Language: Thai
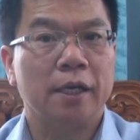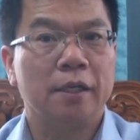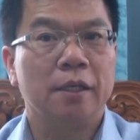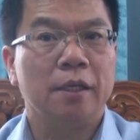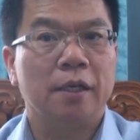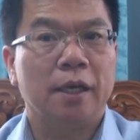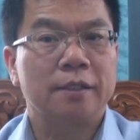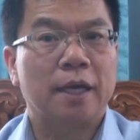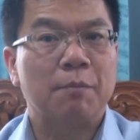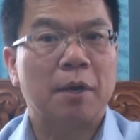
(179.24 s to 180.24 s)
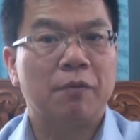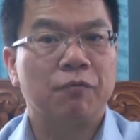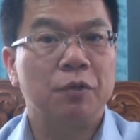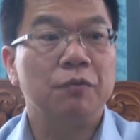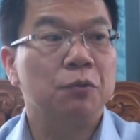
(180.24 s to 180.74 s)
นี้ให้ให้สามารถ
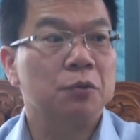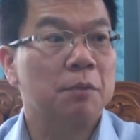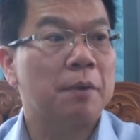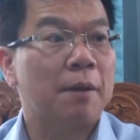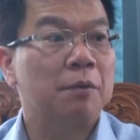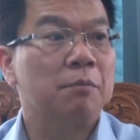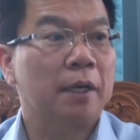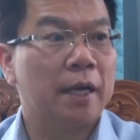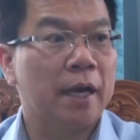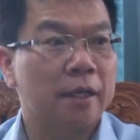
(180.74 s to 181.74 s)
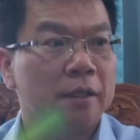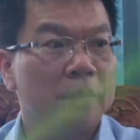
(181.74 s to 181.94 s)
ฟื้นฟูสภาพขึ้นมาได้